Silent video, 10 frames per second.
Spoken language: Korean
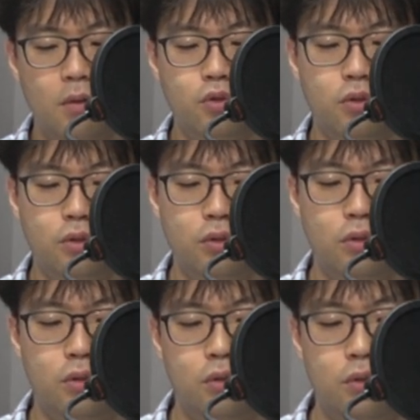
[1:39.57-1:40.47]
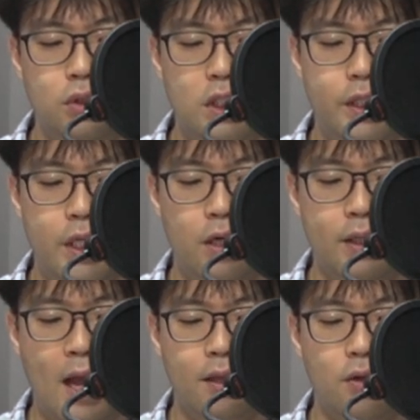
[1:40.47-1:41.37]
여러분은
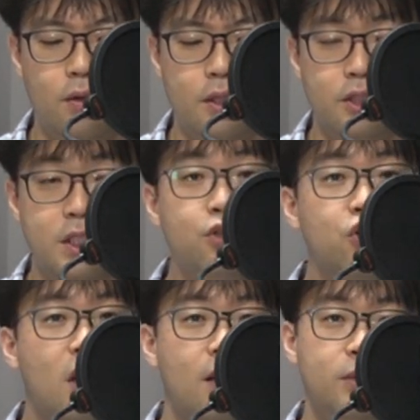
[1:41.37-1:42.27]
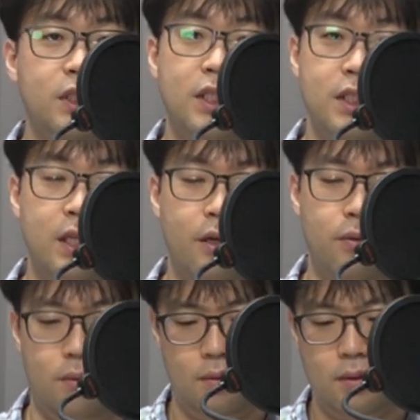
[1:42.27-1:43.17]
이런 단어에서 친숙함을
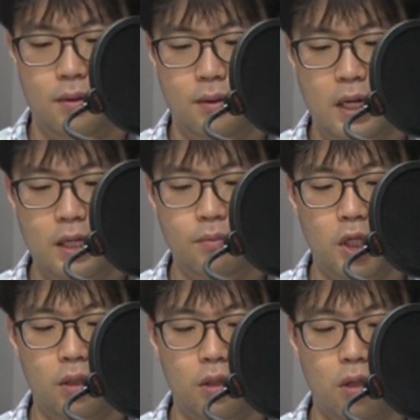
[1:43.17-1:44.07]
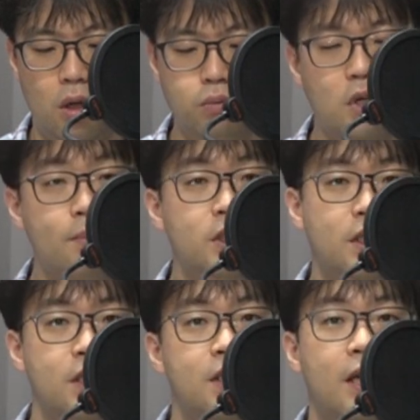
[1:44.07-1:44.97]
느끼시나요? 아니면 거부감을
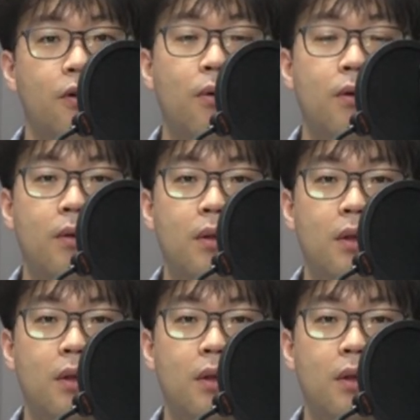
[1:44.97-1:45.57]
느끼시나요?